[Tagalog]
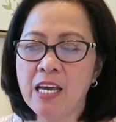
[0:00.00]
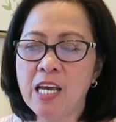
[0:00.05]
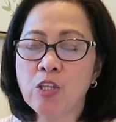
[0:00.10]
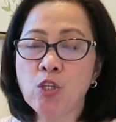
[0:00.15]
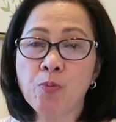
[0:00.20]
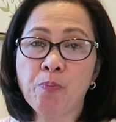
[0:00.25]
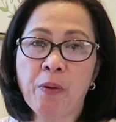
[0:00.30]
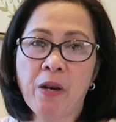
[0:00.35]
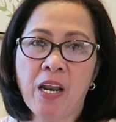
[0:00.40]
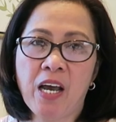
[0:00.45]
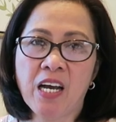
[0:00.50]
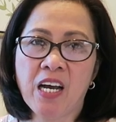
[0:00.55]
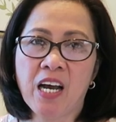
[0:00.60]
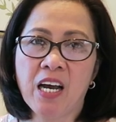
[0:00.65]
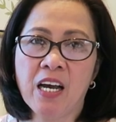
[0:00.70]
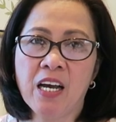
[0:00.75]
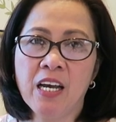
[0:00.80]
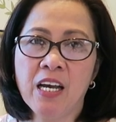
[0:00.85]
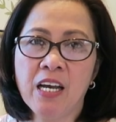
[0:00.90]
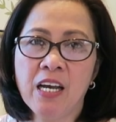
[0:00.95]
ito
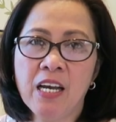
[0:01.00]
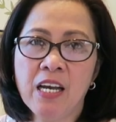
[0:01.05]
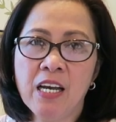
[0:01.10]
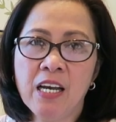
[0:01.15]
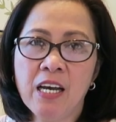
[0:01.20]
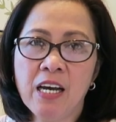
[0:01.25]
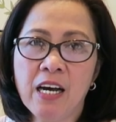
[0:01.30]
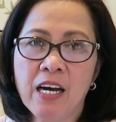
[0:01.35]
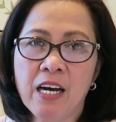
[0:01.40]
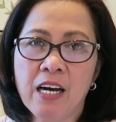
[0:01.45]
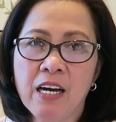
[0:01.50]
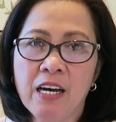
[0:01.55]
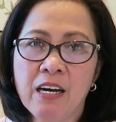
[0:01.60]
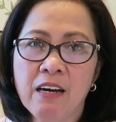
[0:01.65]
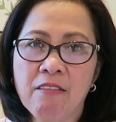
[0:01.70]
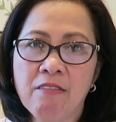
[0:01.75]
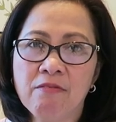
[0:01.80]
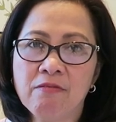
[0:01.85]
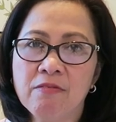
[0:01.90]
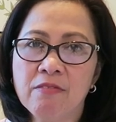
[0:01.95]
pala,
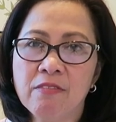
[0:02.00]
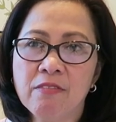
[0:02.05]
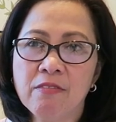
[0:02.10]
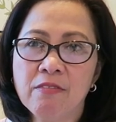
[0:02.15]
uh,